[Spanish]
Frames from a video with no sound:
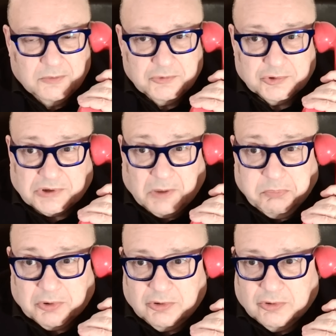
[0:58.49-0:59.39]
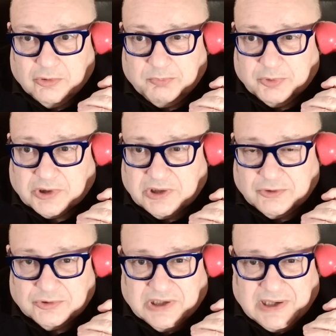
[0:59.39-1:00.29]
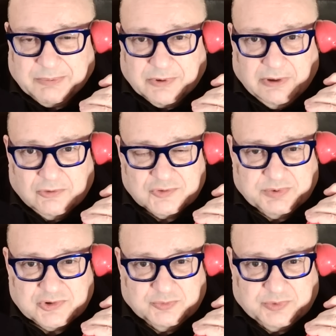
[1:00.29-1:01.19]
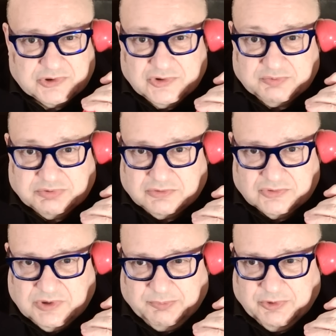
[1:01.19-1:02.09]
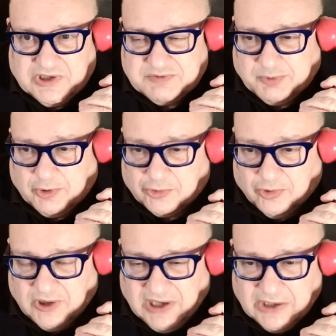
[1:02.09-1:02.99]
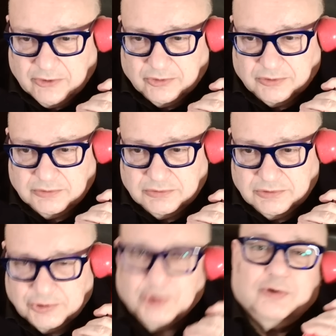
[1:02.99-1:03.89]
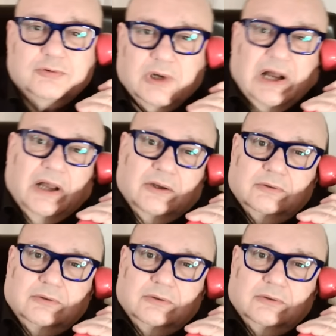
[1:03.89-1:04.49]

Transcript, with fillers: total por no, porque no te han aprobado los presupuestos, pues no sé, podías prorrogar o... No, ah.